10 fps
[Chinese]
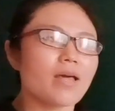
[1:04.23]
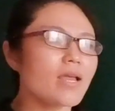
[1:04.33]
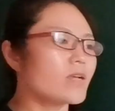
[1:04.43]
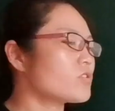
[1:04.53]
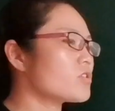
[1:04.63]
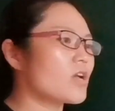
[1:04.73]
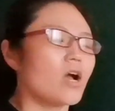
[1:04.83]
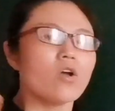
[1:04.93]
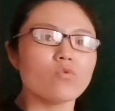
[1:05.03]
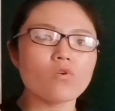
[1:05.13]
它也是
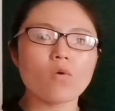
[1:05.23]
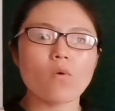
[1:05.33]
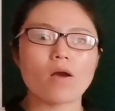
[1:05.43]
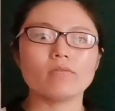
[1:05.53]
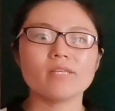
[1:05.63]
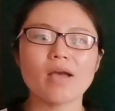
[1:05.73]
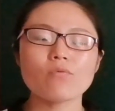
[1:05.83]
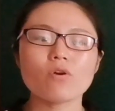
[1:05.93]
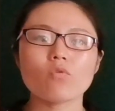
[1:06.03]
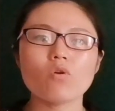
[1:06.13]
越往下
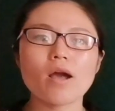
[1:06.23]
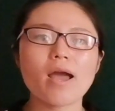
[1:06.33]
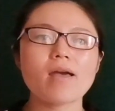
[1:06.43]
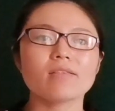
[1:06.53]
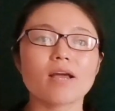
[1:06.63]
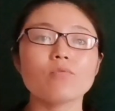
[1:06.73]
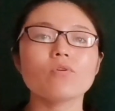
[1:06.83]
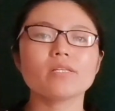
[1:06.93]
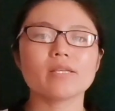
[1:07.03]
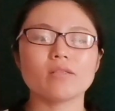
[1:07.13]
越宽，它
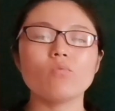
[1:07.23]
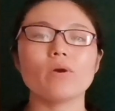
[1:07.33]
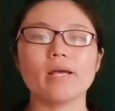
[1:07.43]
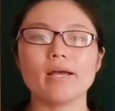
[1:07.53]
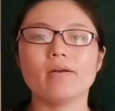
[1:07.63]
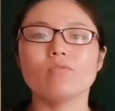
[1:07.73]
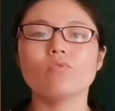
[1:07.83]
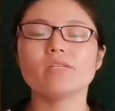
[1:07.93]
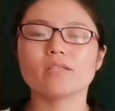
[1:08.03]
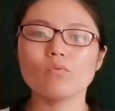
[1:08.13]
越显得稳，
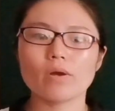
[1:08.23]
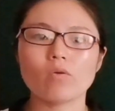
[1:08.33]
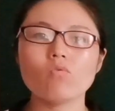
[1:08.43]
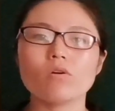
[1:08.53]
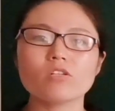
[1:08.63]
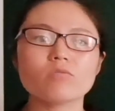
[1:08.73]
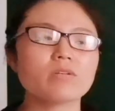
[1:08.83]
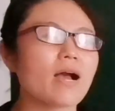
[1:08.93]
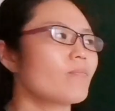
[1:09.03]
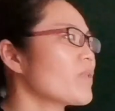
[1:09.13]
越显得稳固，是不
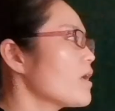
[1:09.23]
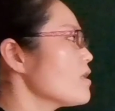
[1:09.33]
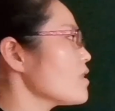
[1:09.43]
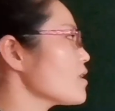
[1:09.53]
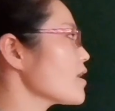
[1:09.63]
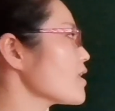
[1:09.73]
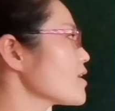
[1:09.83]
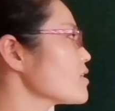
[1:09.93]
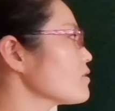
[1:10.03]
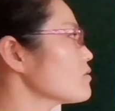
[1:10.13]
是？那你看，
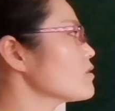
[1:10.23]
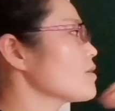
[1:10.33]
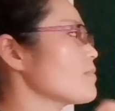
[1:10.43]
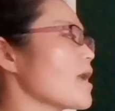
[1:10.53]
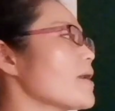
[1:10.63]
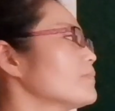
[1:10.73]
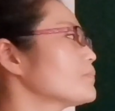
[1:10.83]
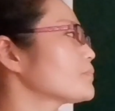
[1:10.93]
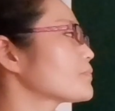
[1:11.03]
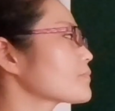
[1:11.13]
在这个字里面，
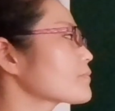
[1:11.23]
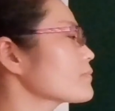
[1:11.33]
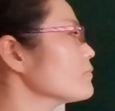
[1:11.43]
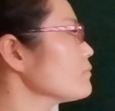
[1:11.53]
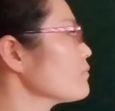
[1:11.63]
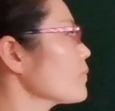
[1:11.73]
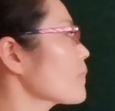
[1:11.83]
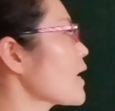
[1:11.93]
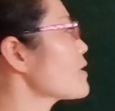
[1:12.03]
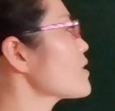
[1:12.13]

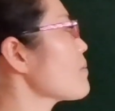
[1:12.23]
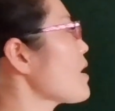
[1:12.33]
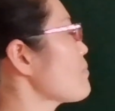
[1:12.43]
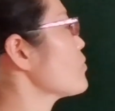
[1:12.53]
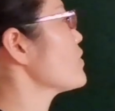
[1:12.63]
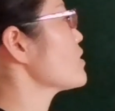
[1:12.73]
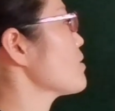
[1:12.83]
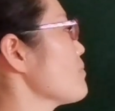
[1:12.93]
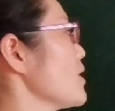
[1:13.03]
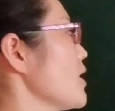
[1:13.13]
它上半部分是
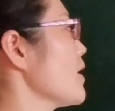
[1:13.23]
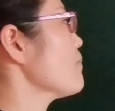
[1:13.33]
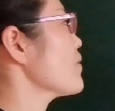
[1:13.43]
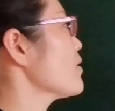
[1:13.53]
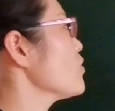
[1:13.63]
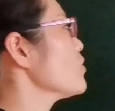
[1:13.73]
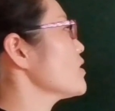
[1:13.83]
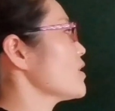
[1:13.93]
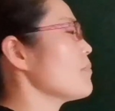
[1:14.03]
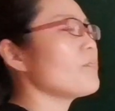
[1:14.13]
个米，要
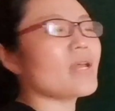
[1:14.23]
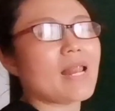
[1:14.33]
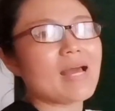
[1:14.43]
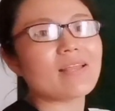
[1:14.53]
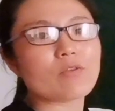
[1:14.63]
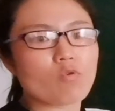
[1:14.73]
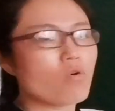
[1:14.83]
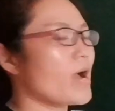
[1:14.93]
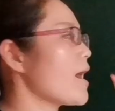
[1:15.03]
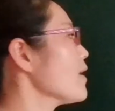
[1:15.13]
写的本来它就
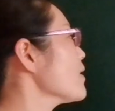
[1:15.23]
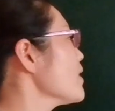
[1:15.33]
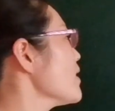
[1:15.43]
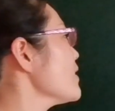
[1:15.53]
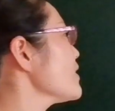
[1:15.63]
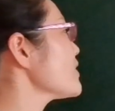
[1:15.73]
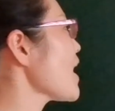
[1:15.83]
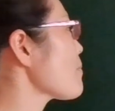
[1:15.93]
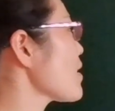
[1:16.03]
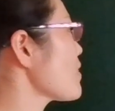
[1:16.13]
宽，
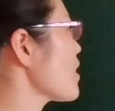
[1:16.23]
下面